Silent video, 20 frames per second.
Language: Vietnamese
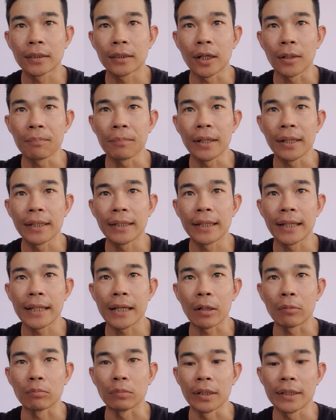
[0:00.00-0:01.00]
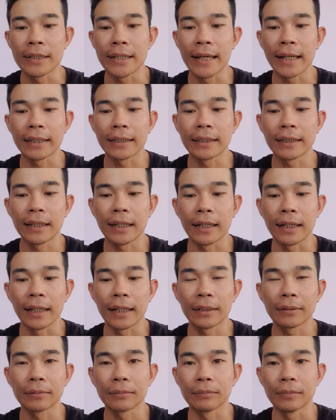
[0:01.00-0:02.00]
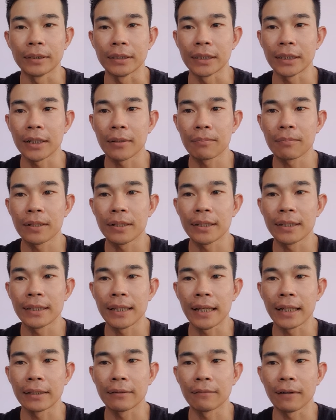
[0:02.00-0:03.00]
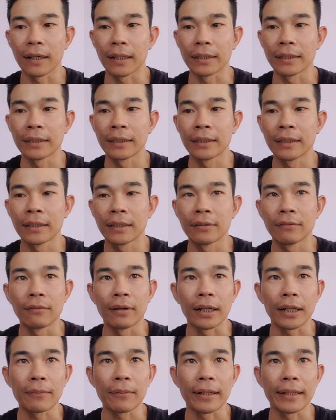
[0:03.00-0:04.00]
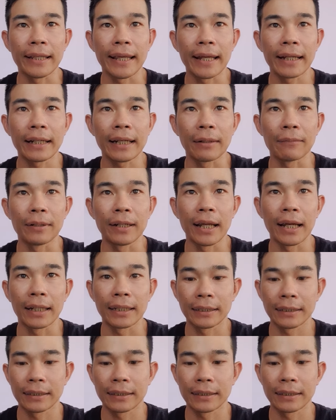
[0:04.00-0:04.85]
copy cái dòng y chang như thế này ha mình sẽ copy y chang như vậy và các bạn dán lại bên đây